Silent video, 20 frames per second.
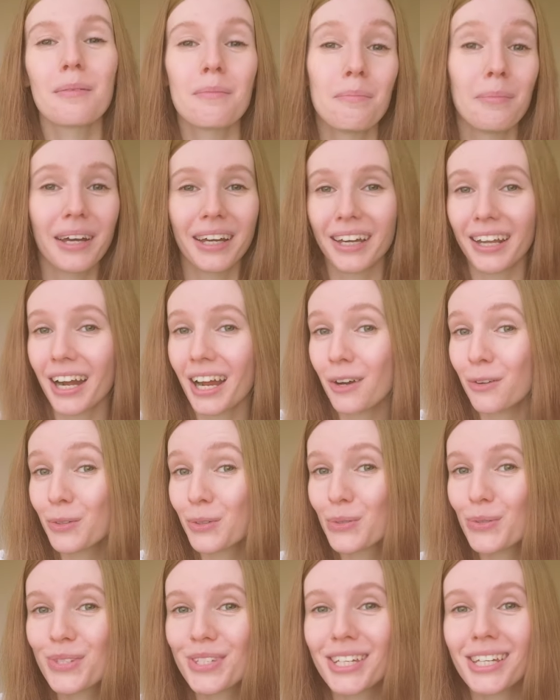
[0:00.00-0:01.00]

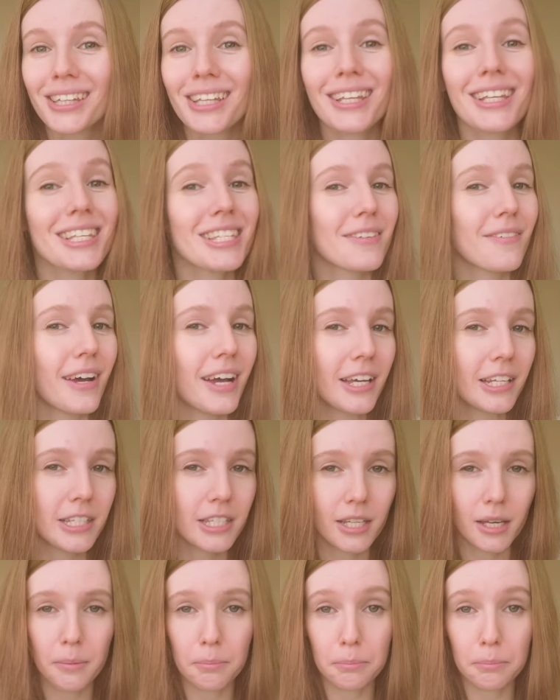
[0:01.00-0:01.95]
Бэкграунд у Тины называется